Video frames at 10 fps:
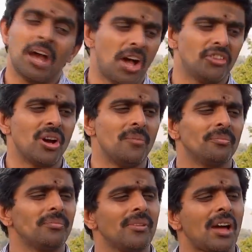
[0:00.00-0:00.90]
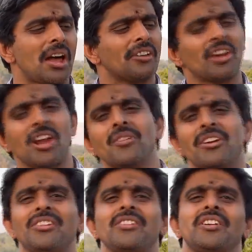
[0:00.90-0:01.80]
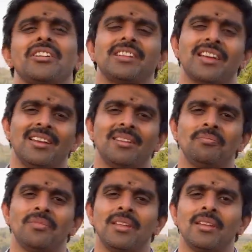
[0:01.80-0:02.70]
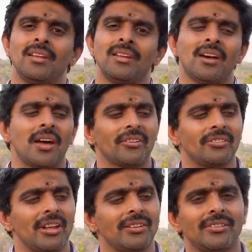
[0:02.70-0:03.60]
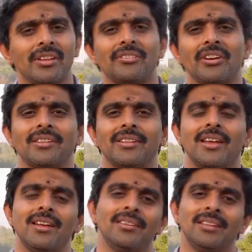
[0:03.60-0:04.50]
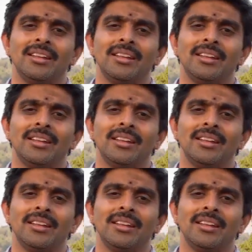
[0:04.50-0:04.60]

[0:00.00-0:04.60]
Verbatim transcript: आज हम हर जानवर से चिढ़ते हैं हर चीज़ से चिढ़ते हैं